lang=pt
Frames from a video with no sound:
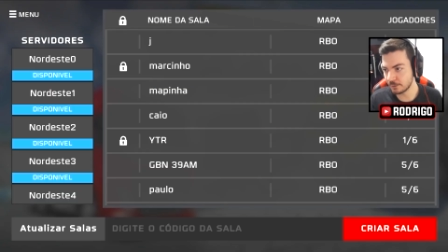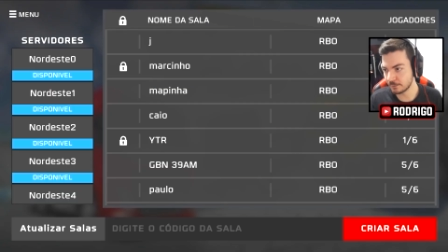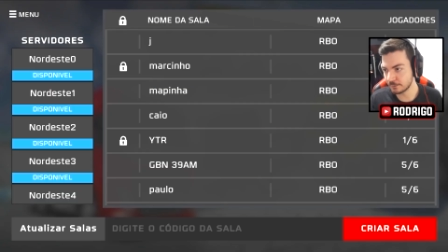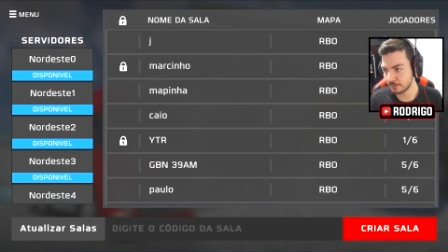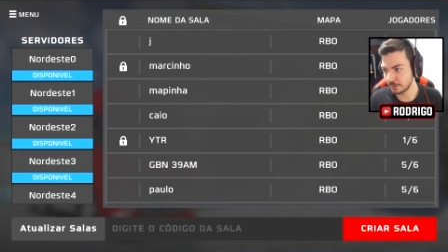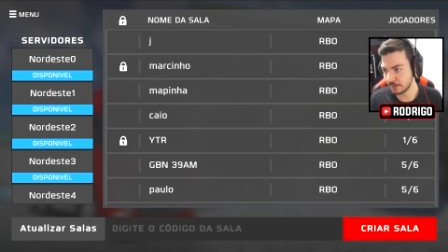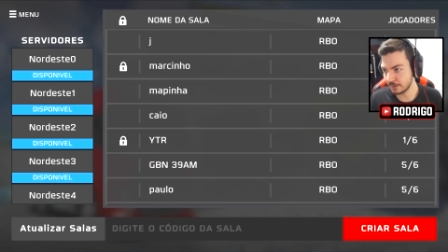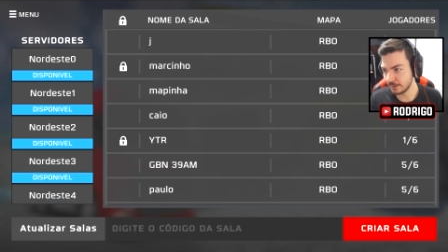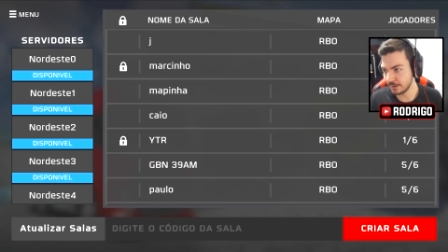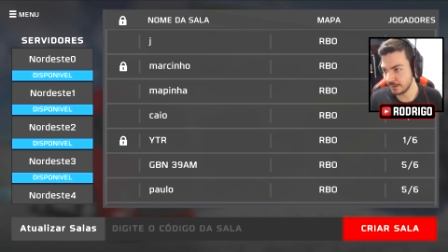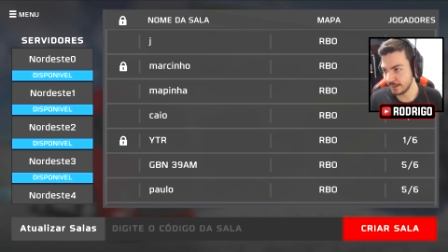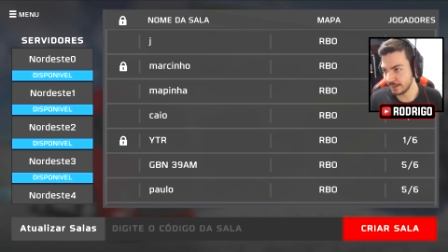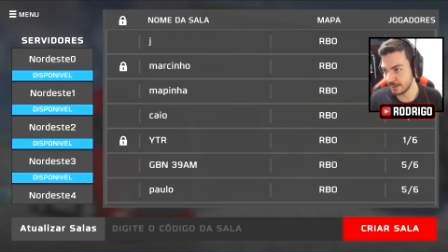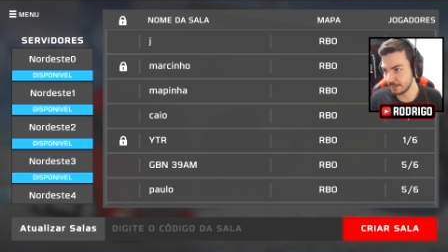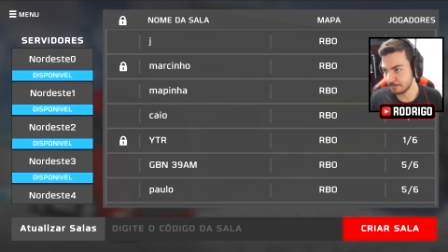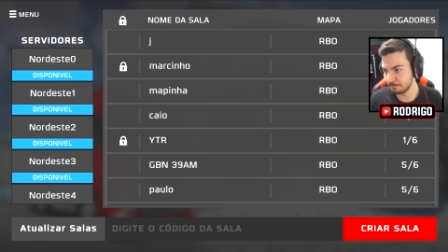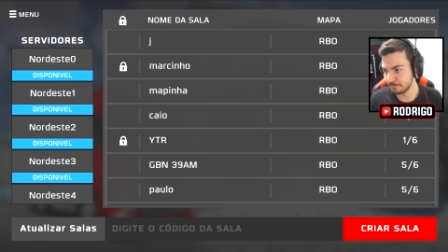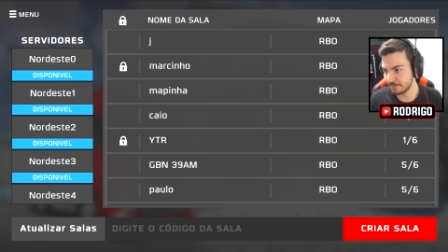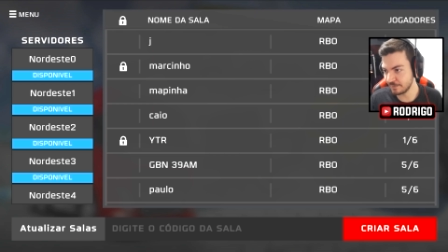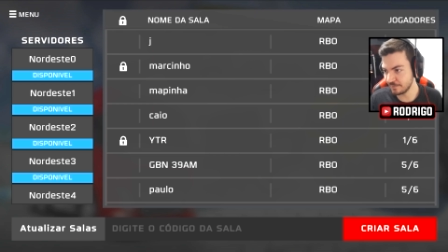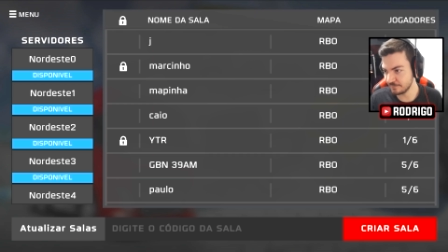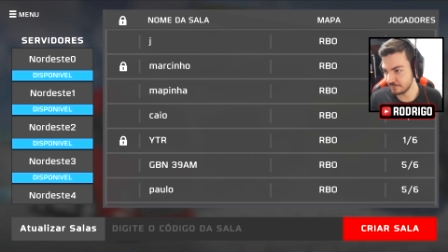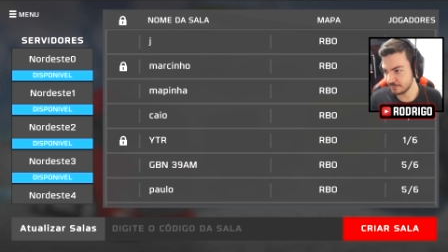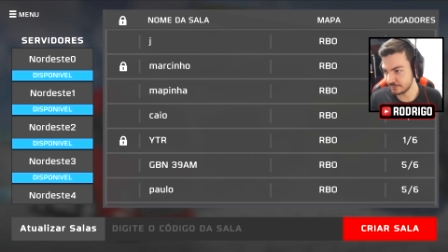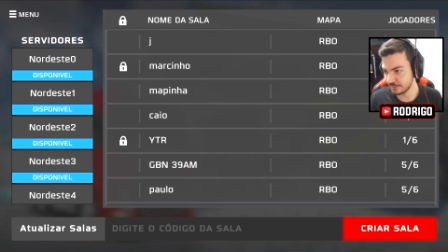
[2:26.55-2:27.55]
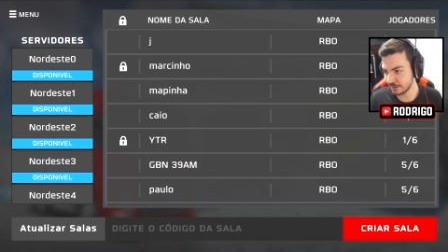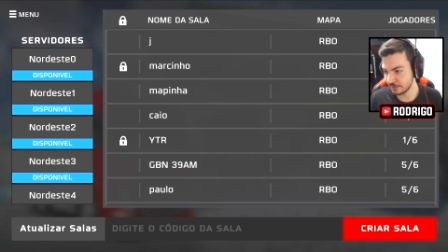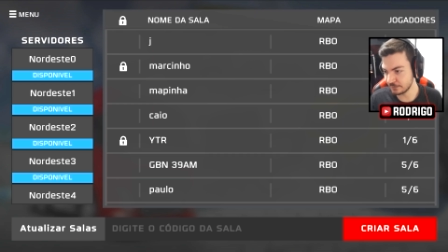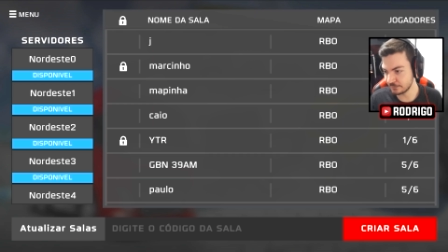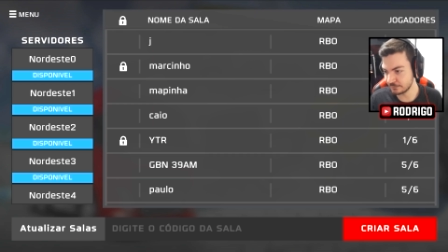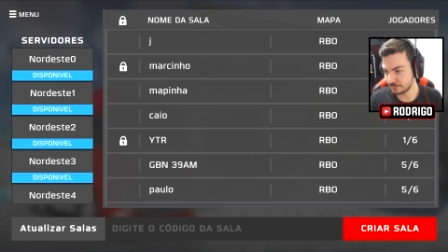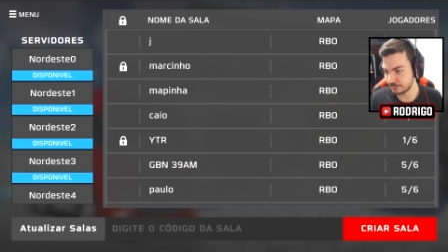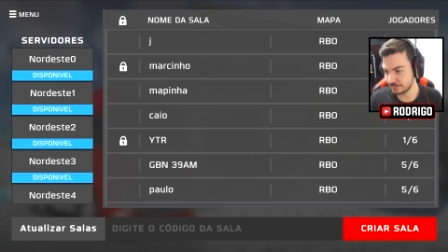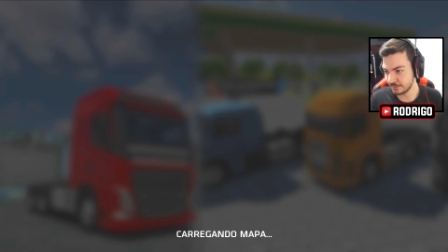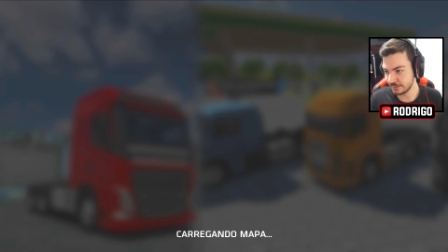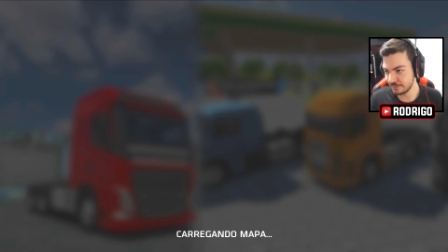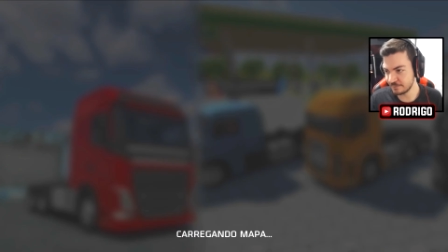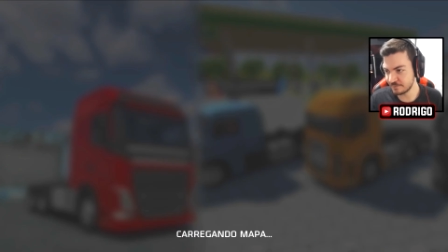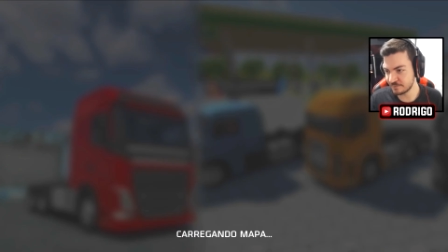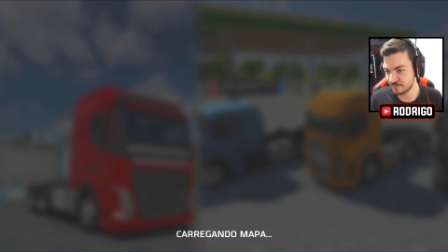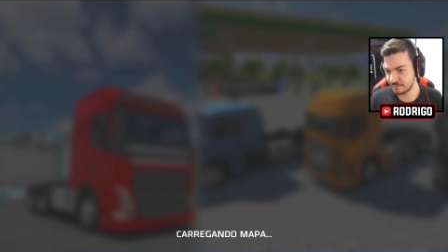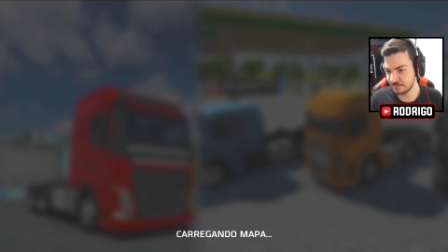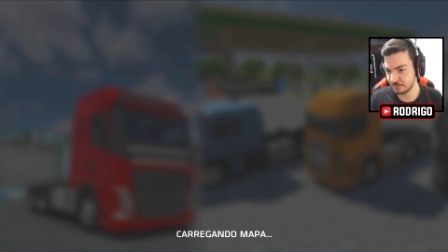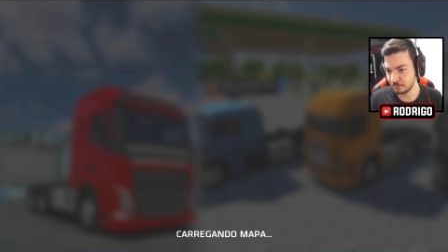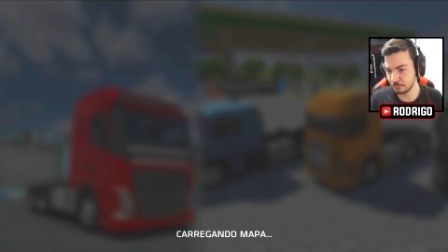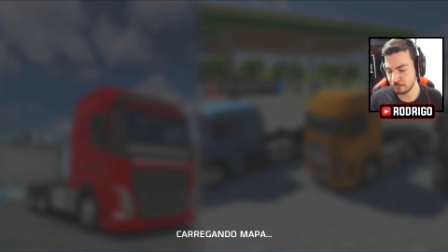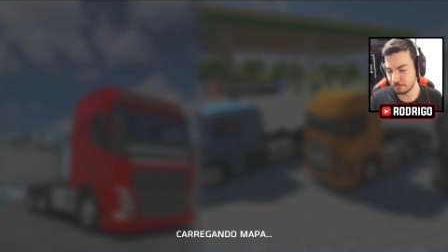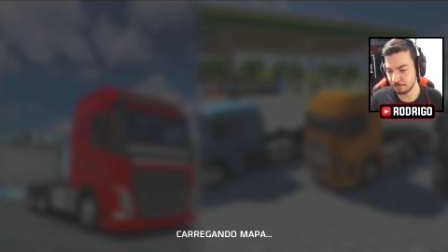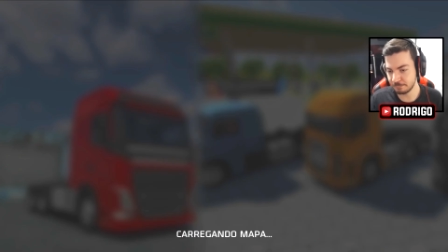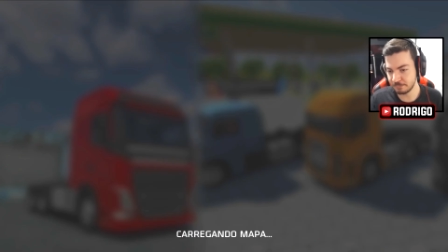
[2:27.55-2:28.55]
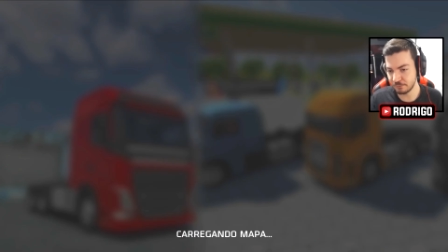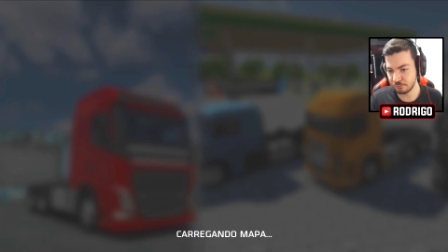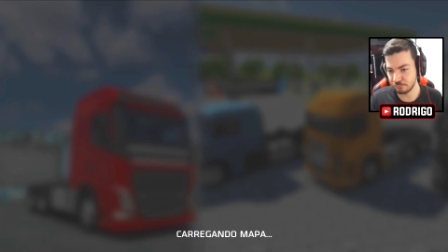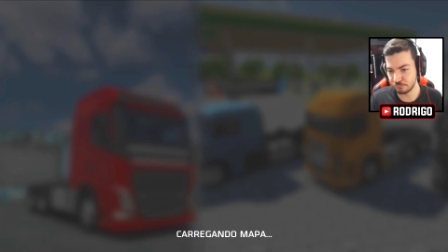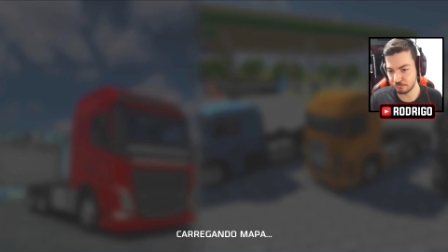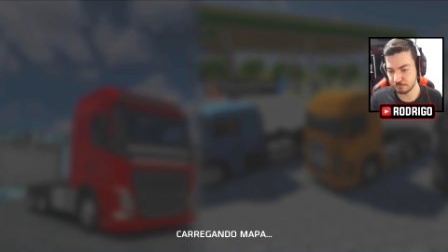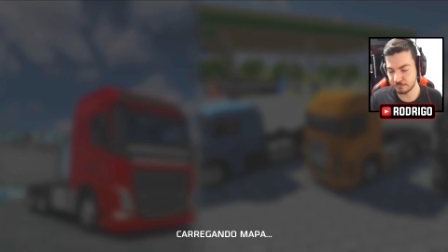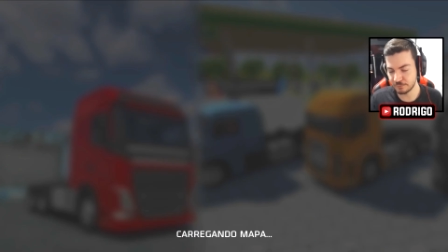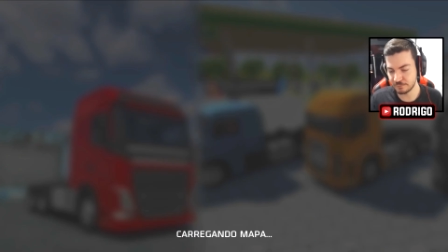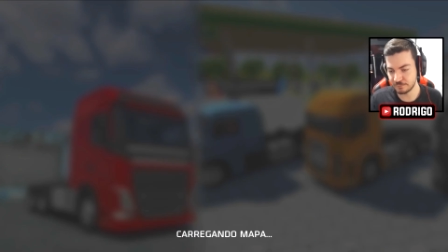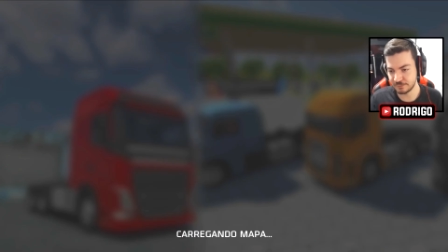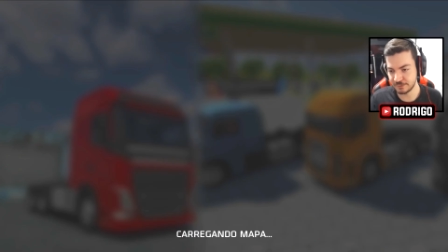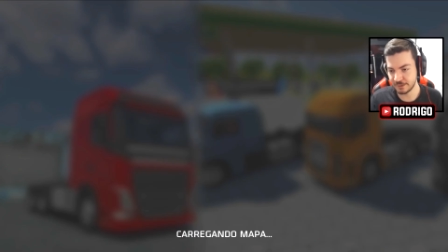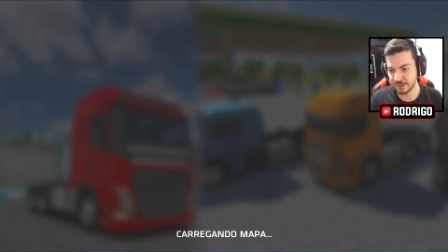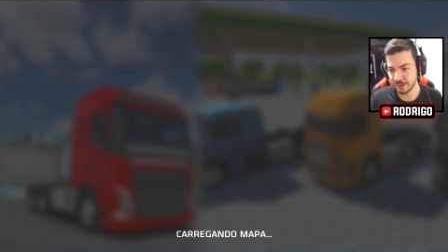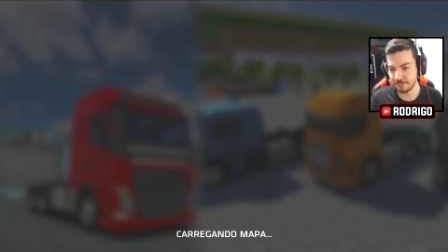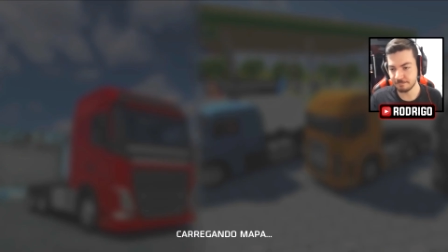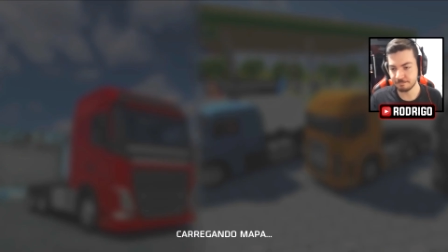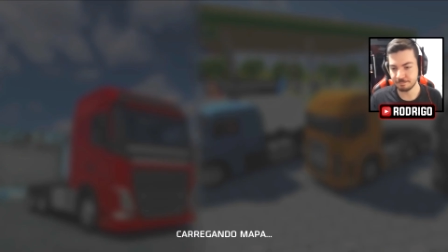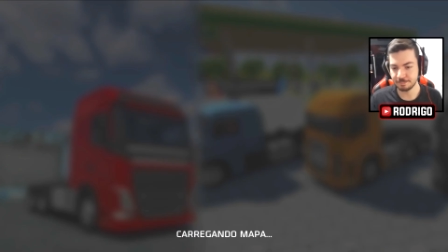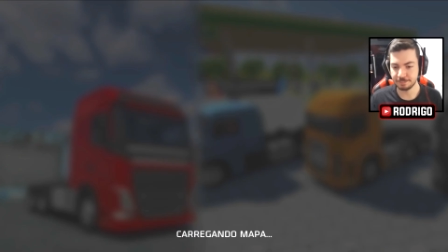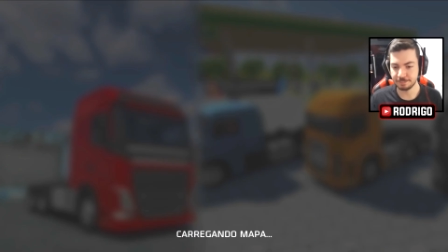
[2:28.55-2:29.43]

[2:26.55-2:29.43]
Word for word: que a galera parece que tá, tem cinco pessoas já,